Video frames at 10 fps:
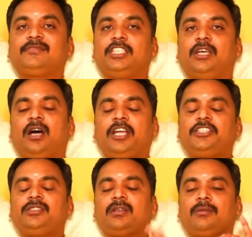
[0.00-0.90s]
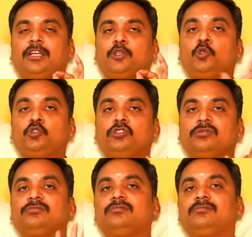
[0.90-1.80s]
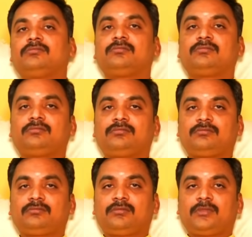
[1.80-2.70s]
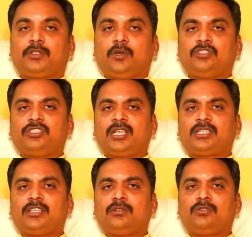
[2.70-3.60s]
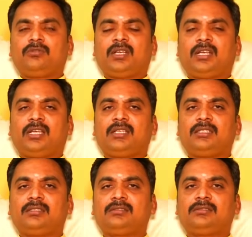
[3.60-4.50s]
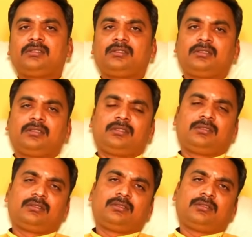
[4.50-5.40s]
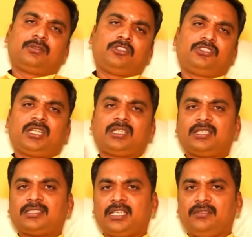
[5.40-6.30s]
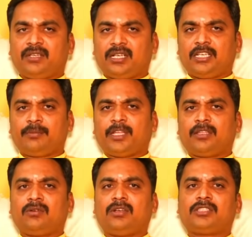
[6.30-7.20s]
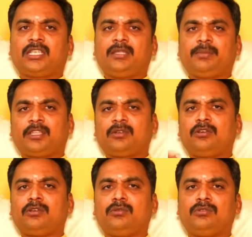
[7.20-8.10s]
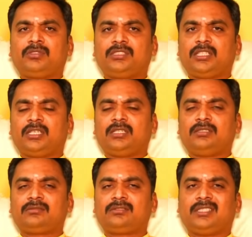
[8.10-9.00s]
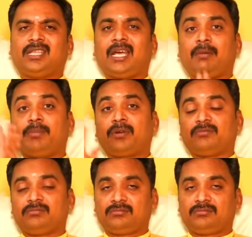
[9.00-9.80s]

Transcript: இது ஆணித்தரமான கூற்று கோச்சாரத்தில் குரு வர்றாரு கோச்சாரத்தில் சனி வர்றாரு பதினொன்றில் சனி பதினொன்றில் குரு வந்துட்டார் இதெல்லாம் அப்புறம்